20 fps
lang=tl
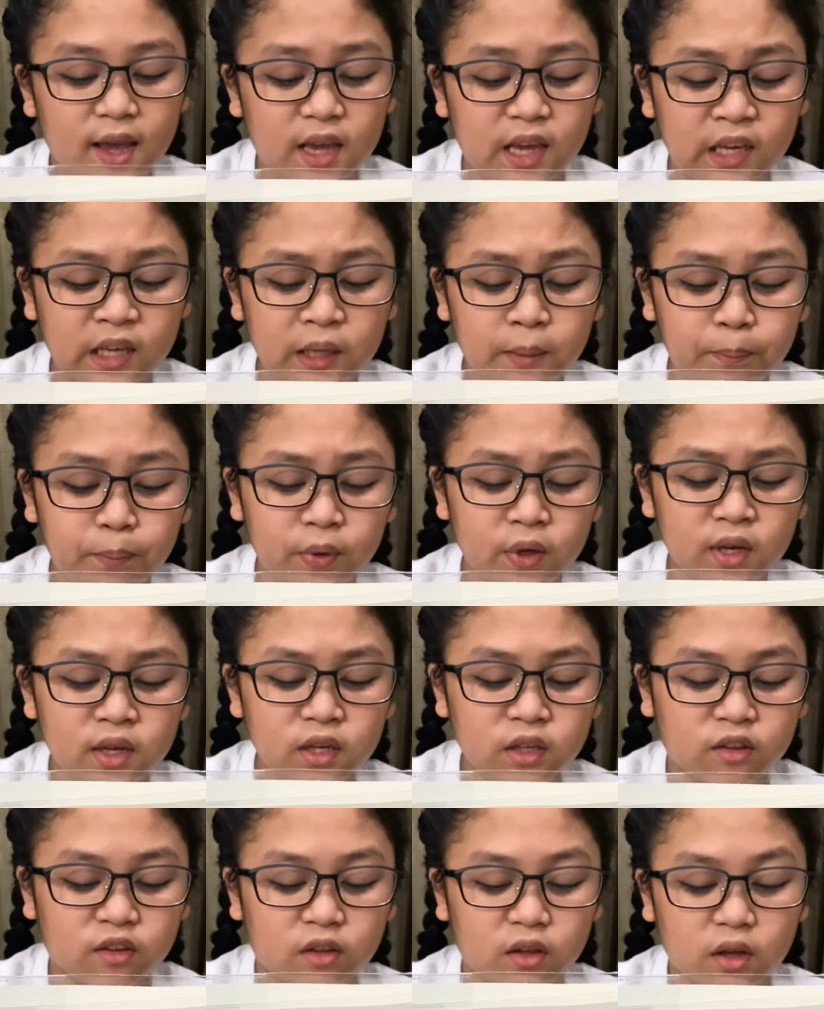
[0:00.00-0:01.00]

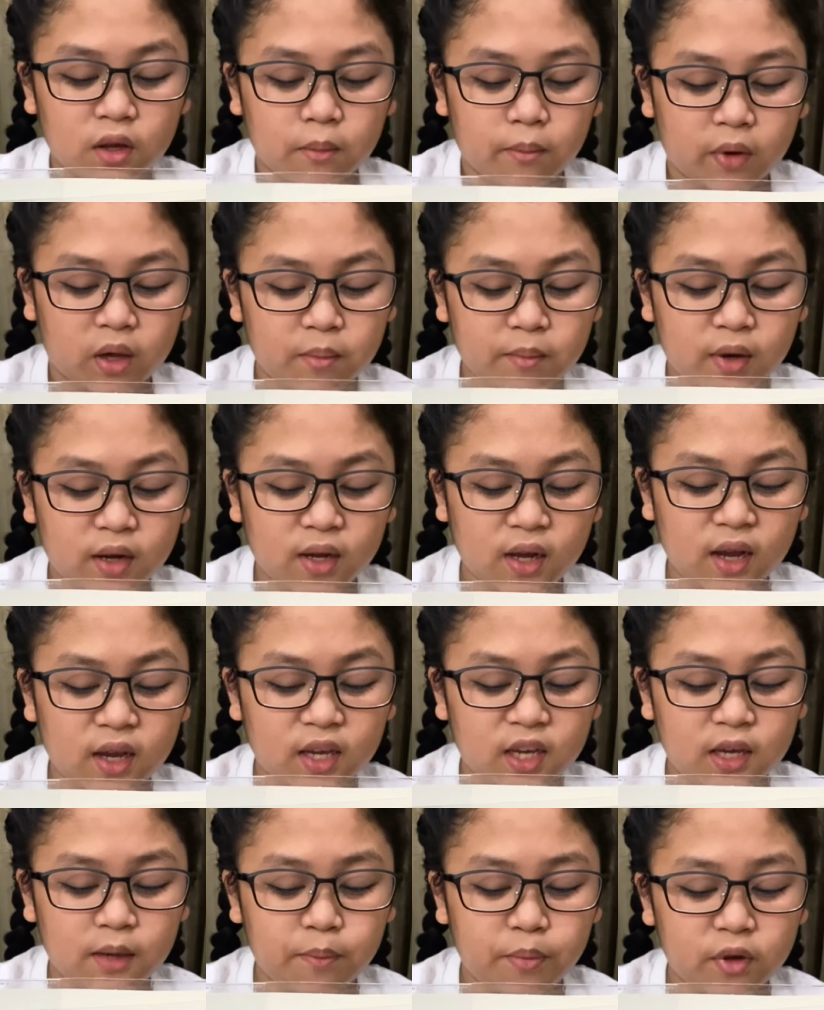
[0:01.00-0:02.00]
Ipis! May mga
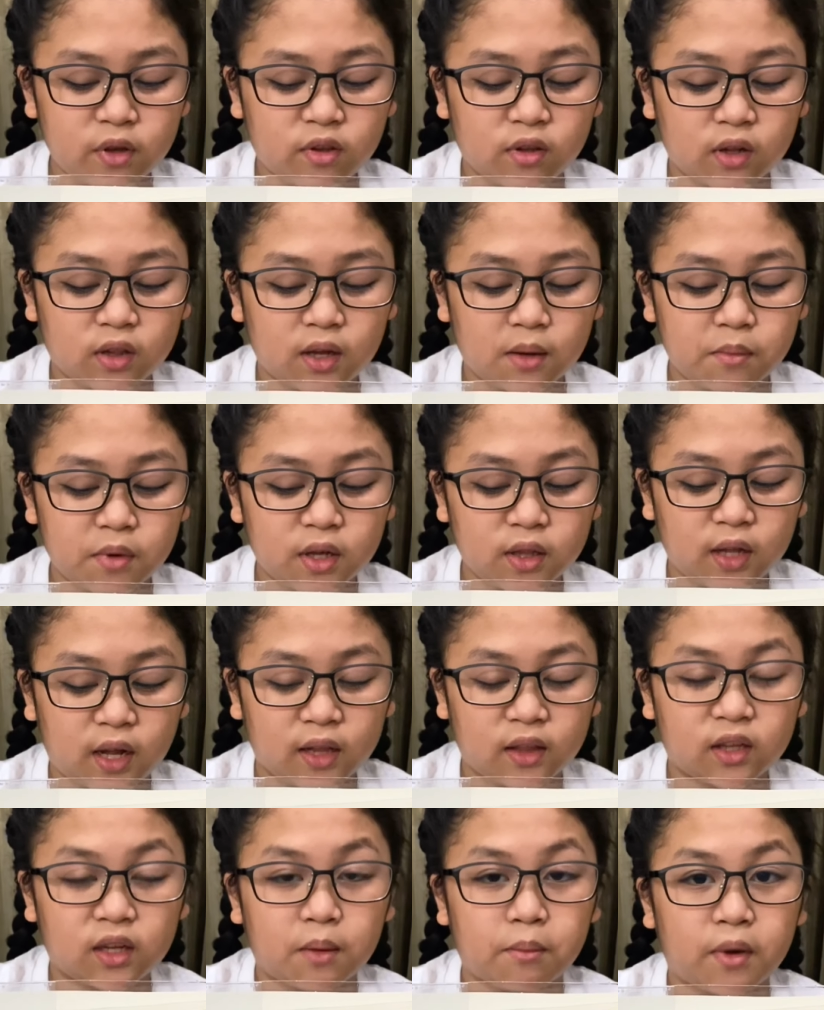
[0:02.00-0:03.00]
ipis sa damit
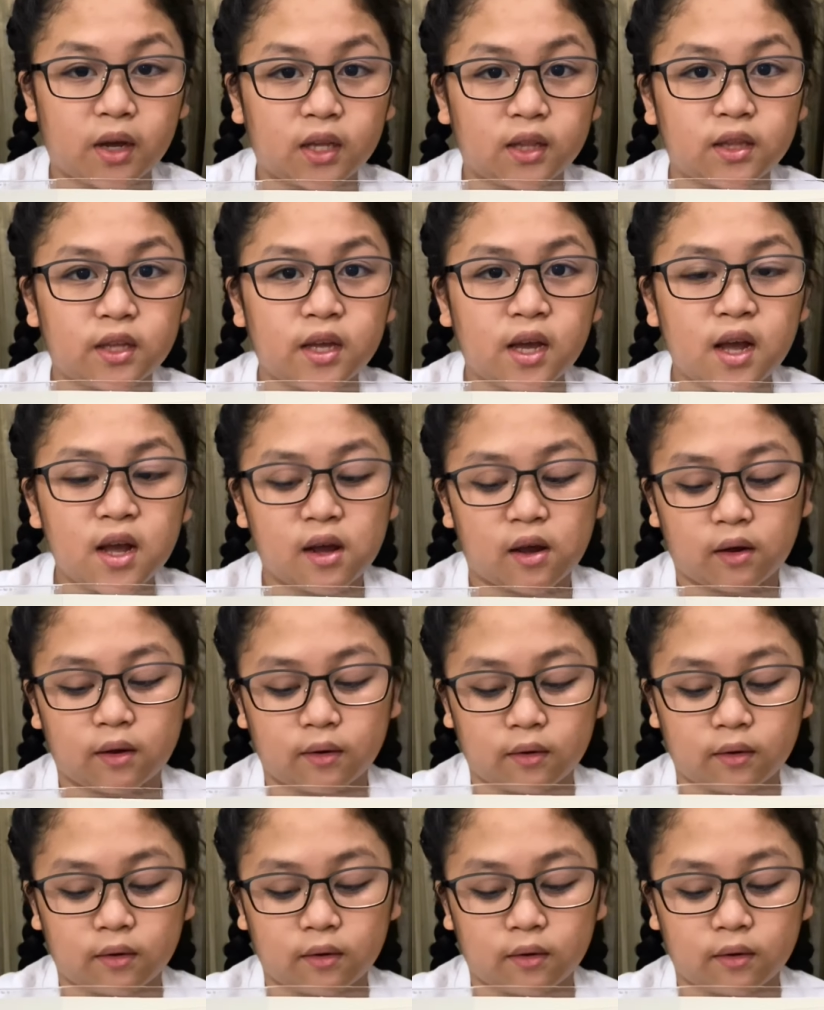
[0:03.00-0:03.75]
at kamay niya!